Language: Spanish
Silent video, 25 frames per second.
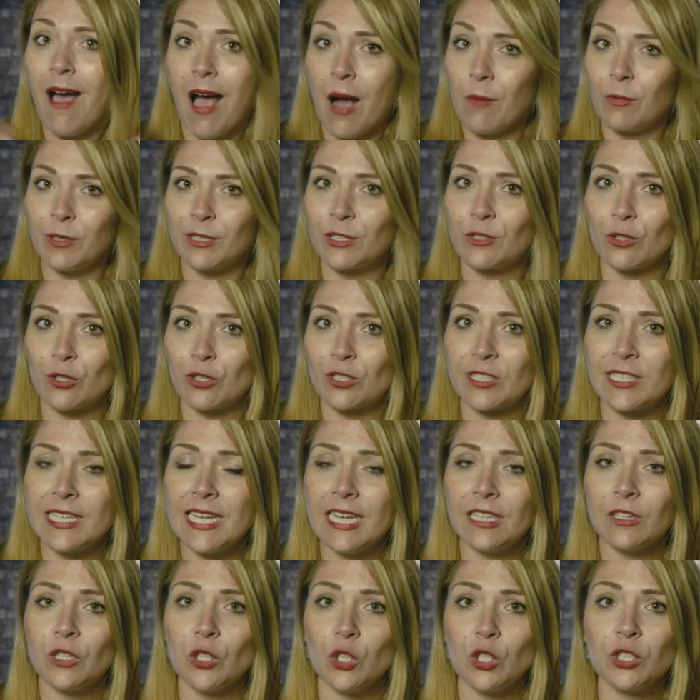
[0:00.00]
a vuestros
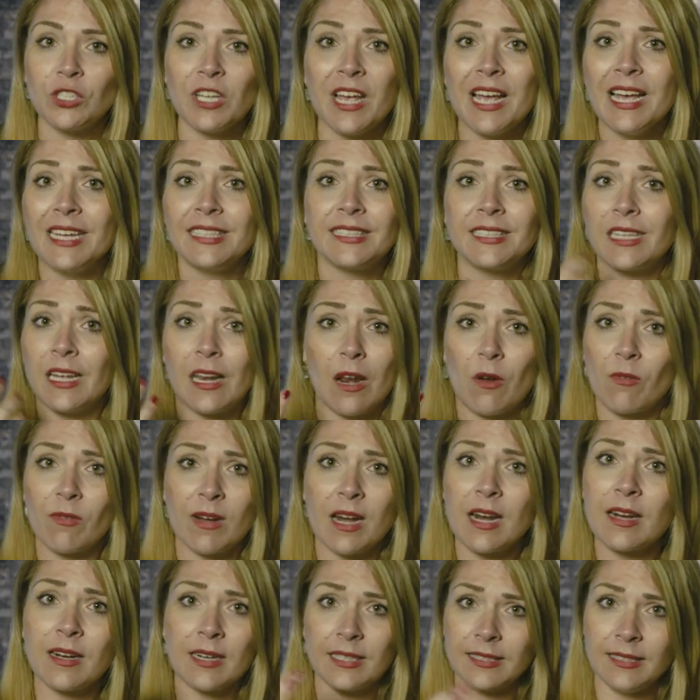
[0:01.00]
nietos se hará un
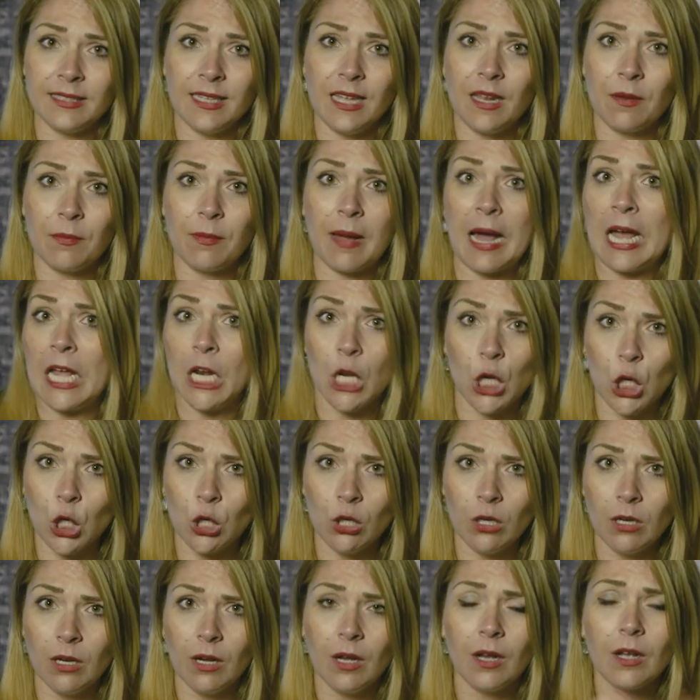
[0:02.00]
gran reserva.
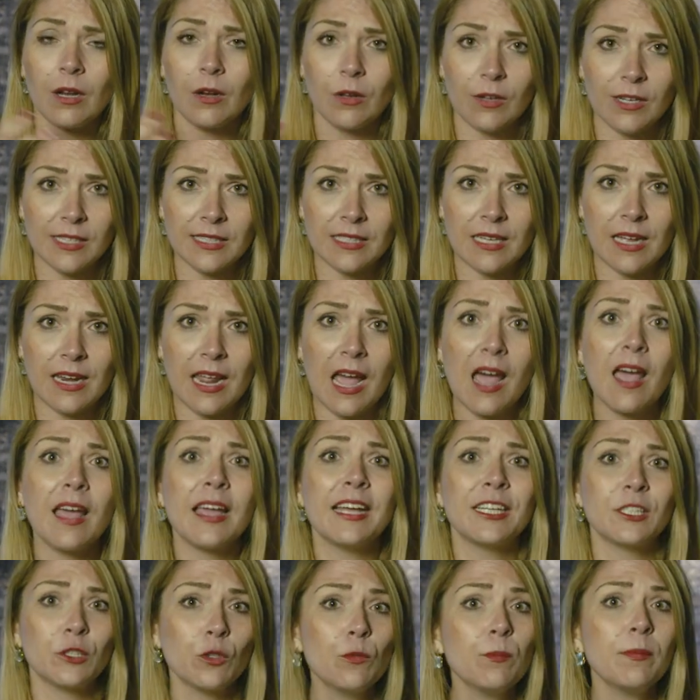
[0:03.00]
No, lo que se hará
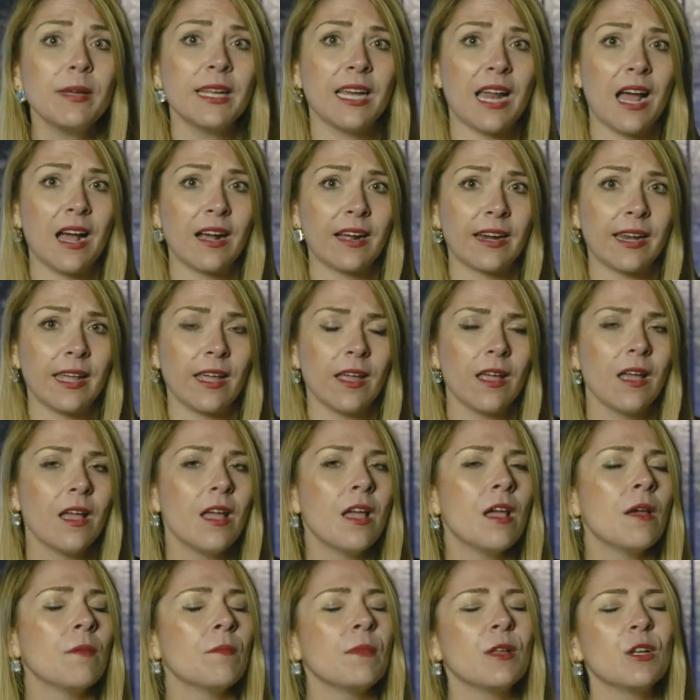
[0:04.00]
es un vinagre.
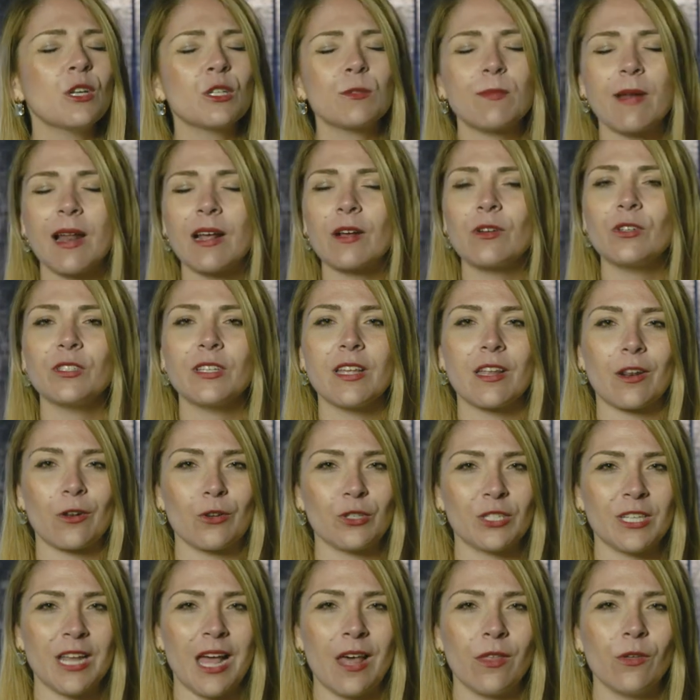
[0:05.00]
Vinos blancos y
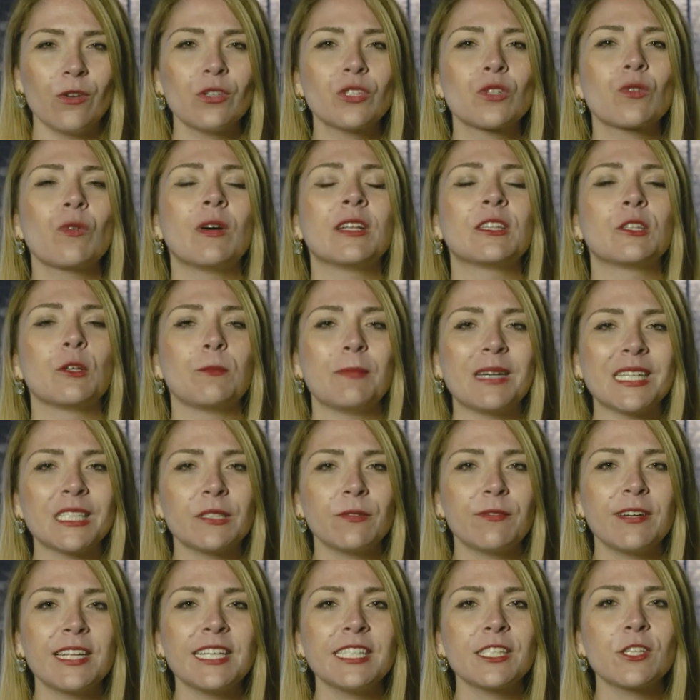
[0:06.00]
rosados, cuanto
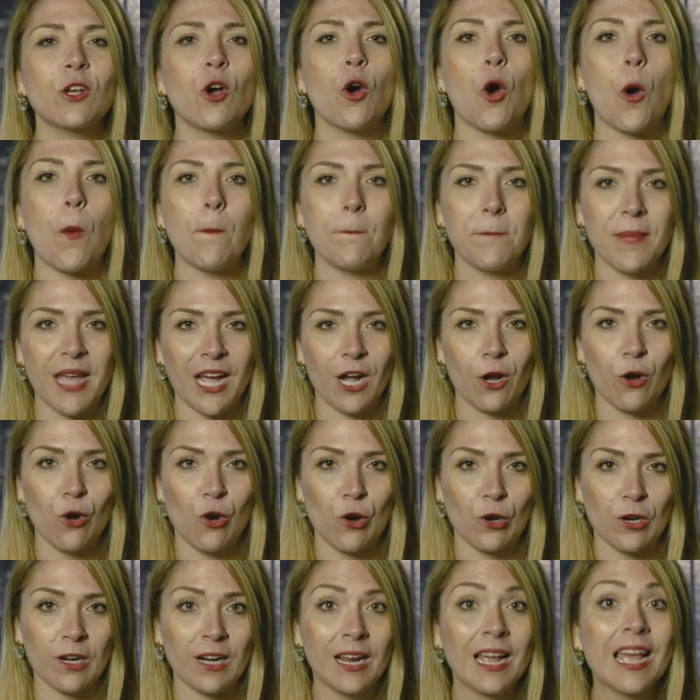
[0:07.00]
más fresco,
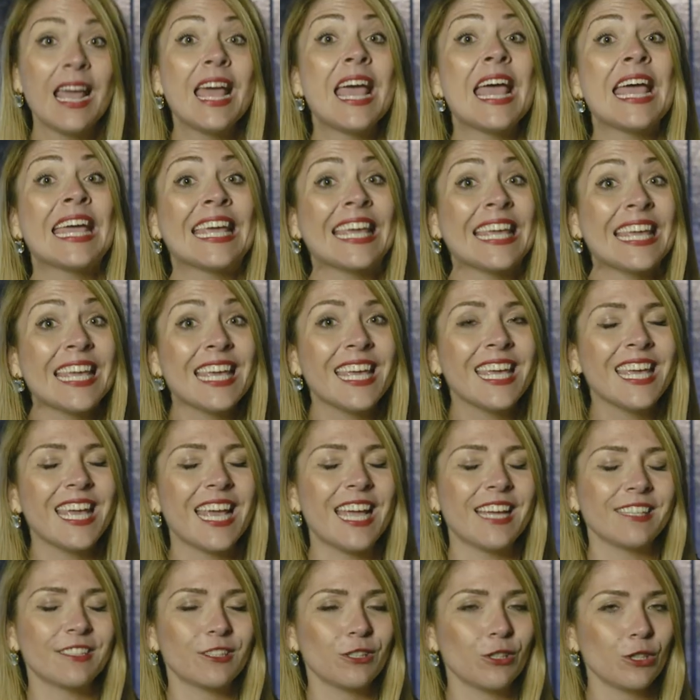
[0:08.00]
mejor. Y
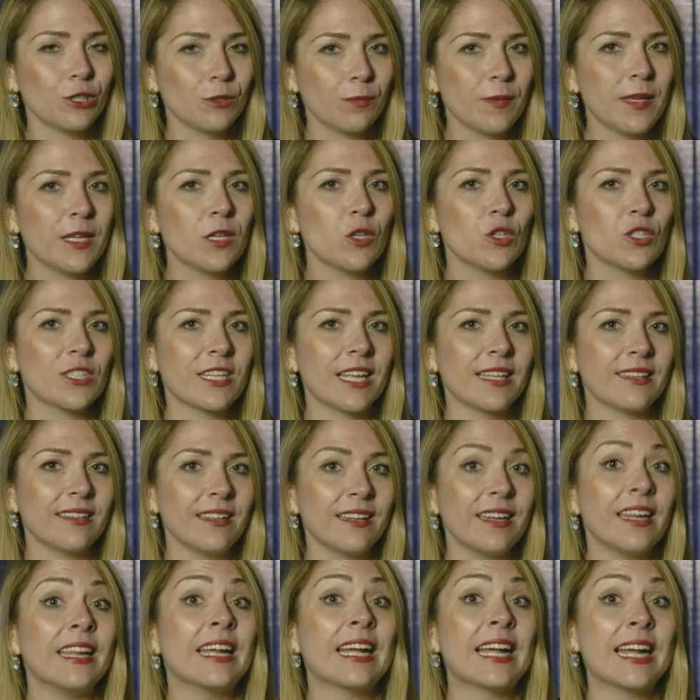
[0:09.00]
estos vinos que
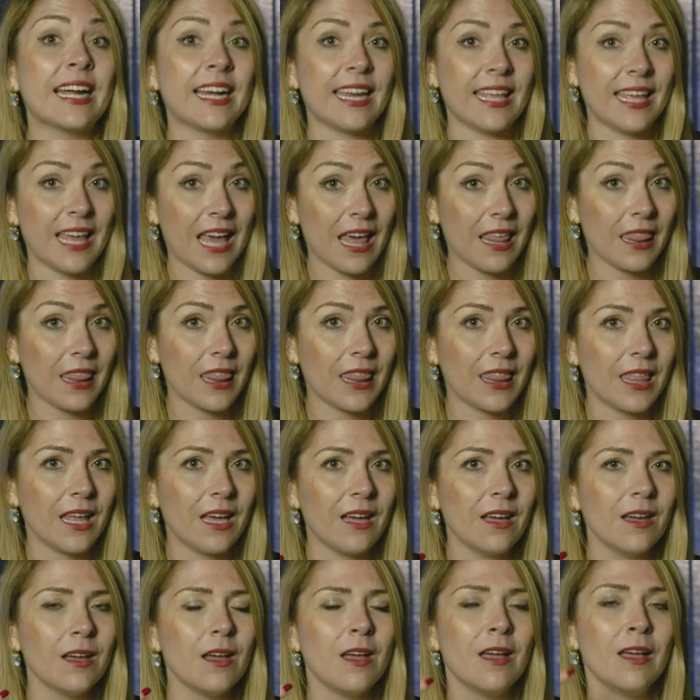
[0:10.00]
tienen
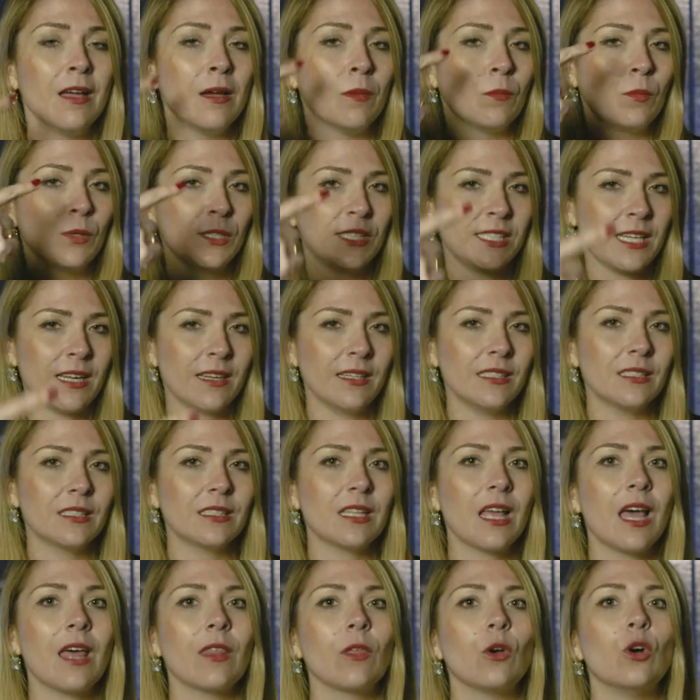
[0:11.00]
crianza, pues si han
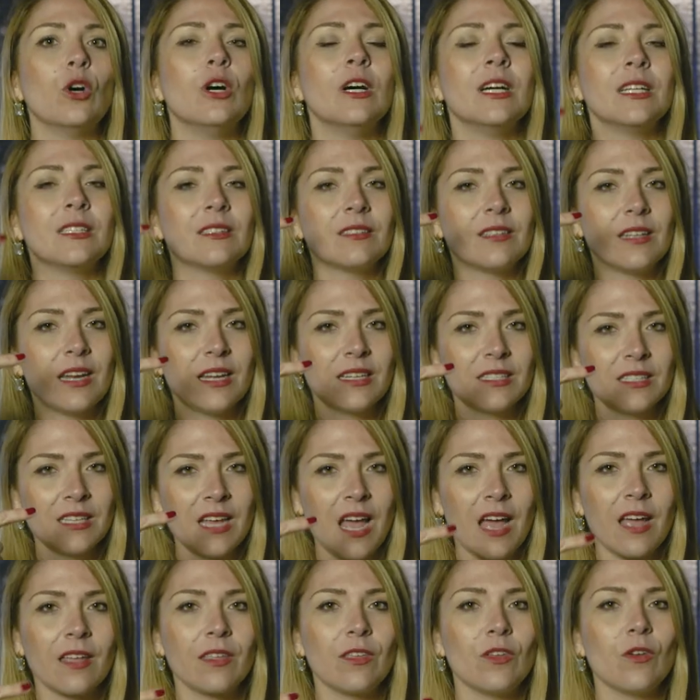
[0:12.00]
estado tres
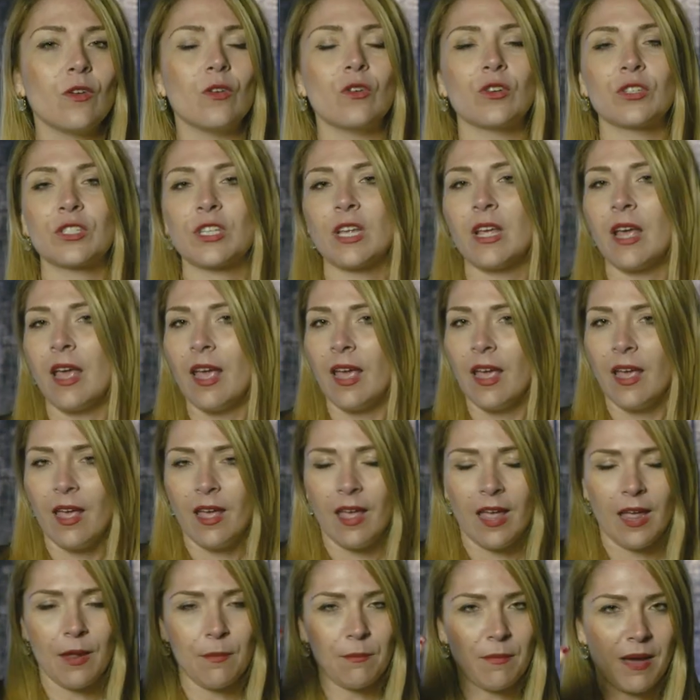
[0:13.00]
años
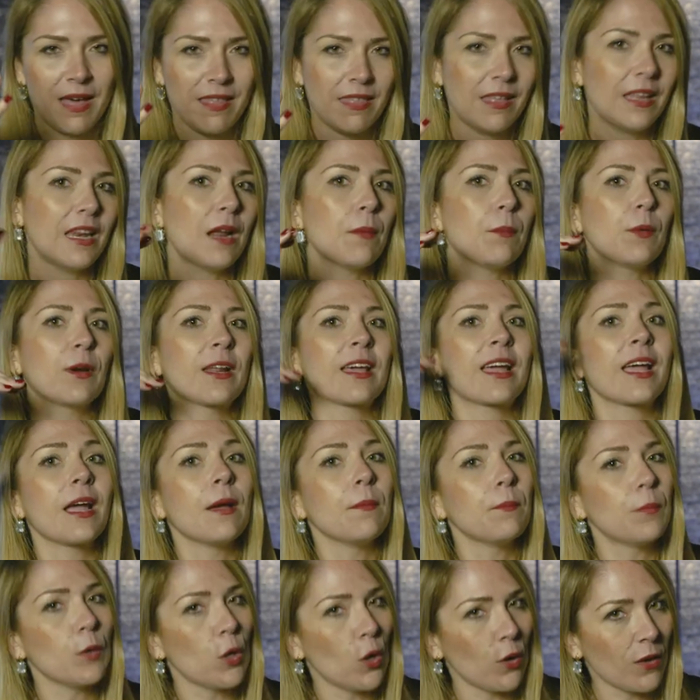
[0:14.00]
en madera, por
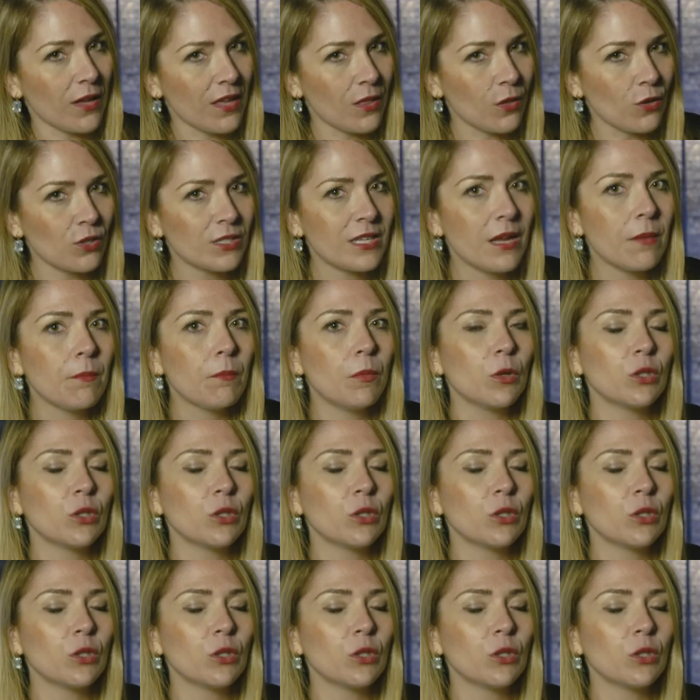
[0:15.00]
ejemplo, y dos en